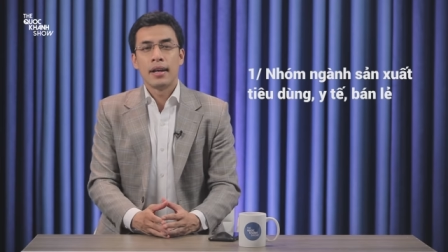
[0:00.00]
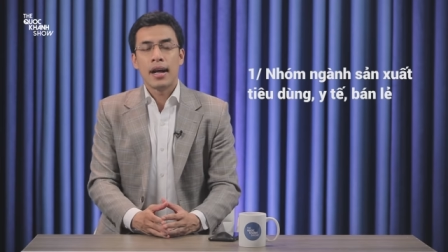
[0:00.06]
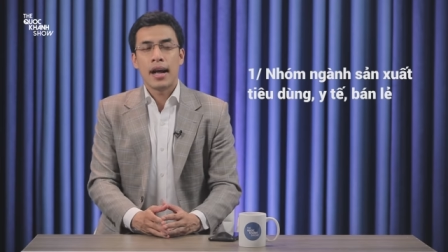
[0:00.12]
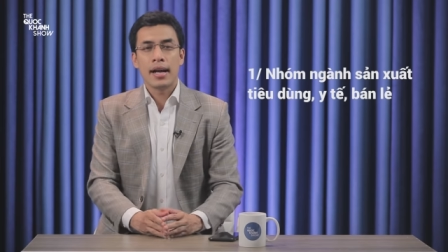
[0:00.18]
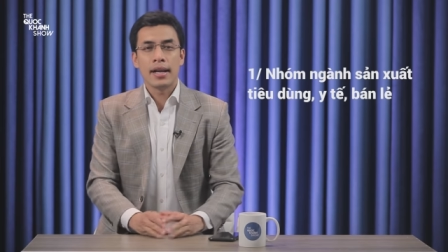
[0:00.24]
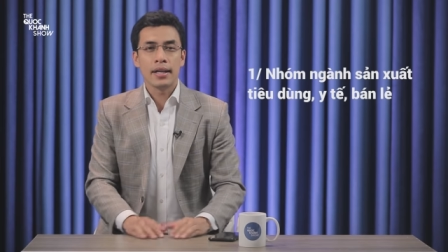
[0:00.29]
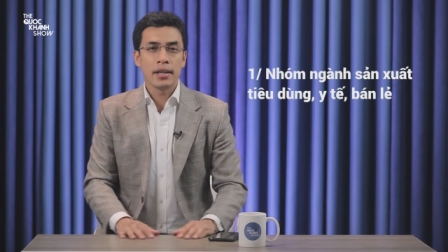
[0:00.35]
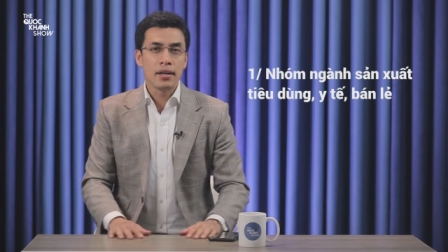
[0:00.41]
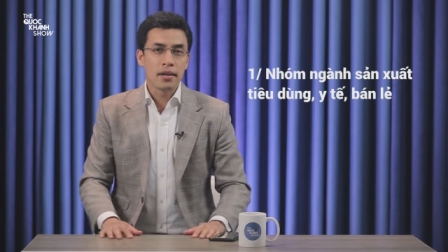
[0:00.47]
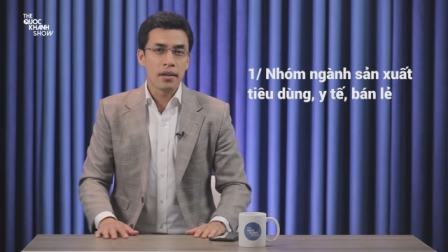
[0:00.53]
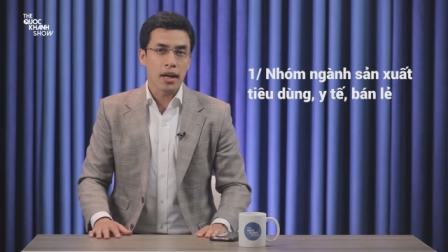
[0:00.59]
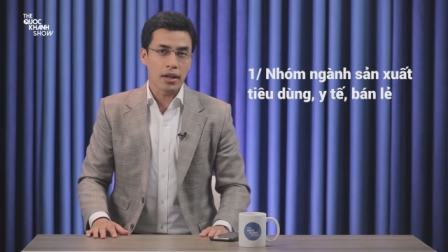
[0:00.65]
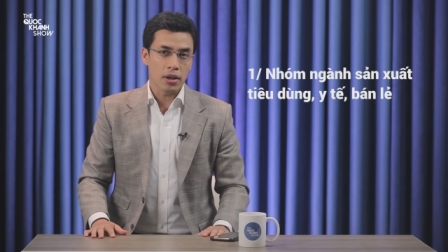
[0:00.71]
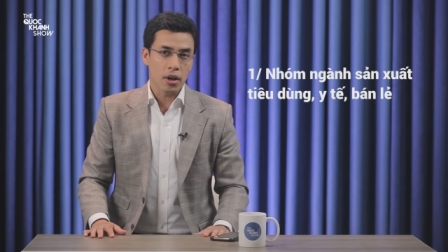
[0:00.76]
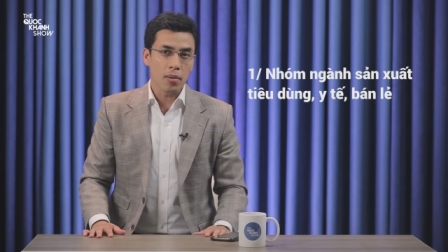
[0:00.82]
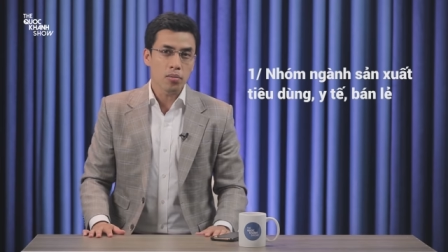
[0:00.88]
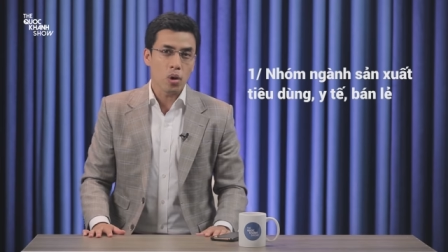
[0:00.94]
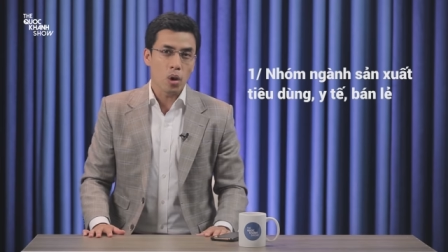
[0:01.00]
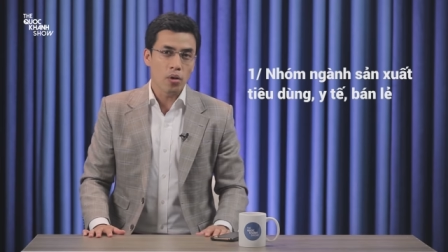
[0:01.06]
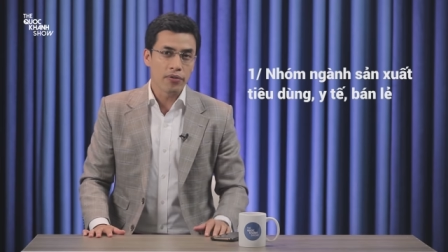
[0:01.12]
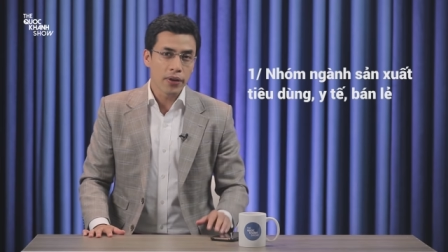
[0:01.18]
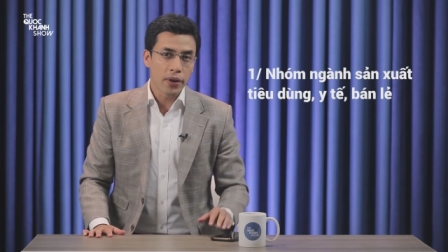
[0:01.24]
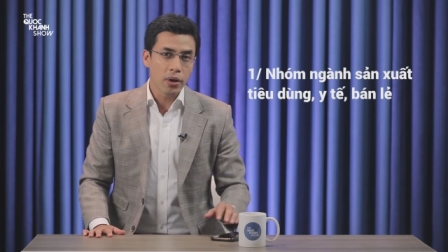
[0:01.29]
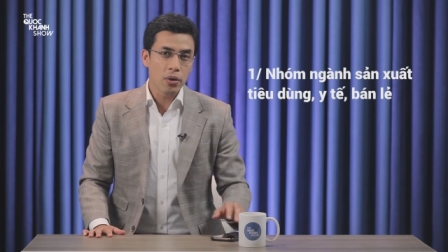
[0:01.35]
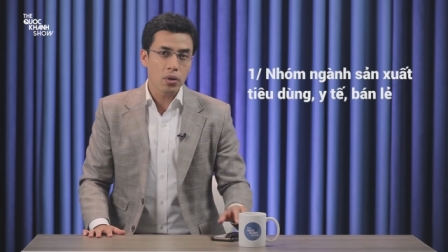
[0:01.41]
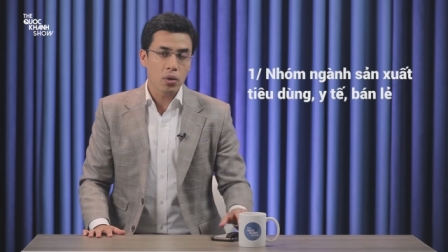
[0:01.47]
hay như là nhóm cổ
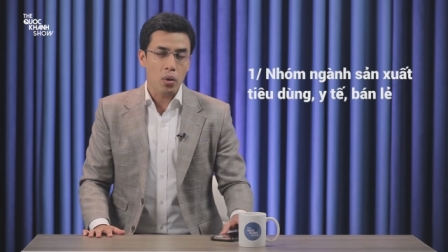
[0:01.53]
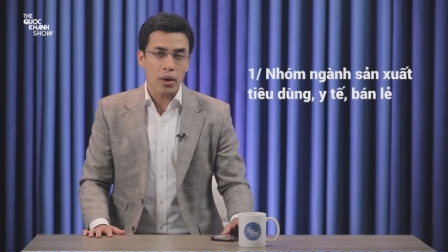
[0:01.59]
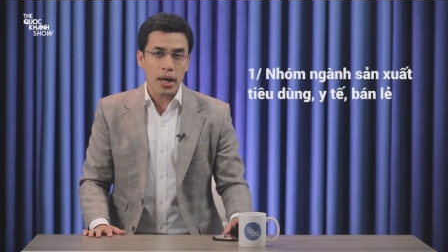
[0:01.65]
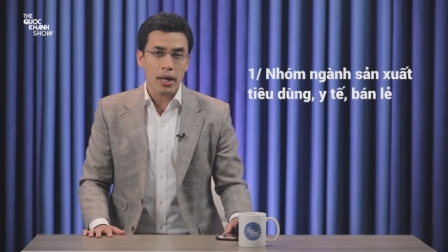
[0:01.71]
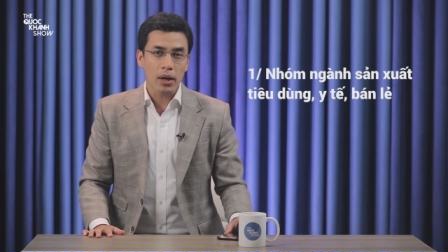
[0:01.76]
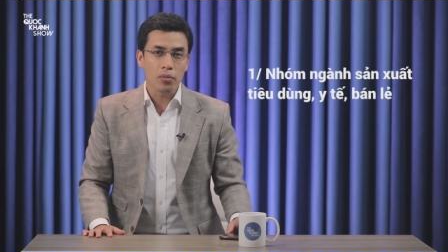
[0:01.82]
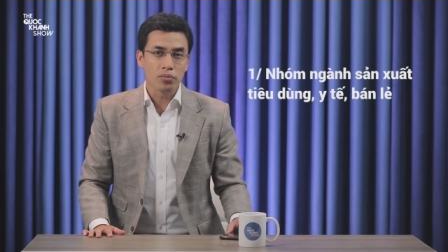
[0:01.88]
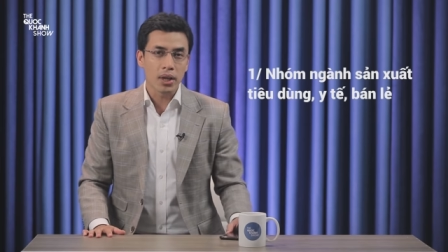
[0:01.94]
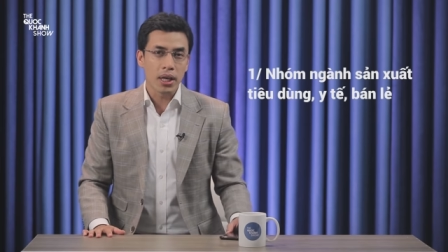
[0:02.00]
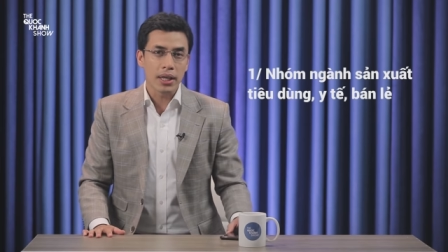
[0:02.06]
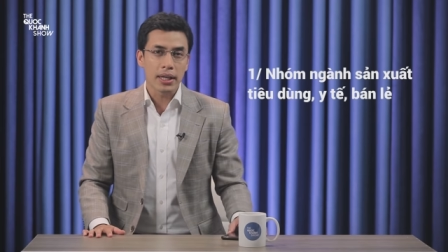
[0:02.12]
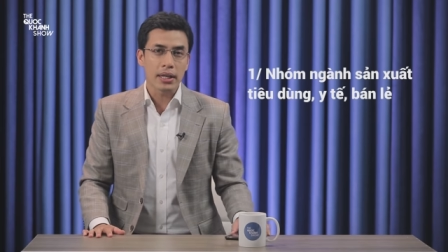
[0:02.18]
phiếu của các công ty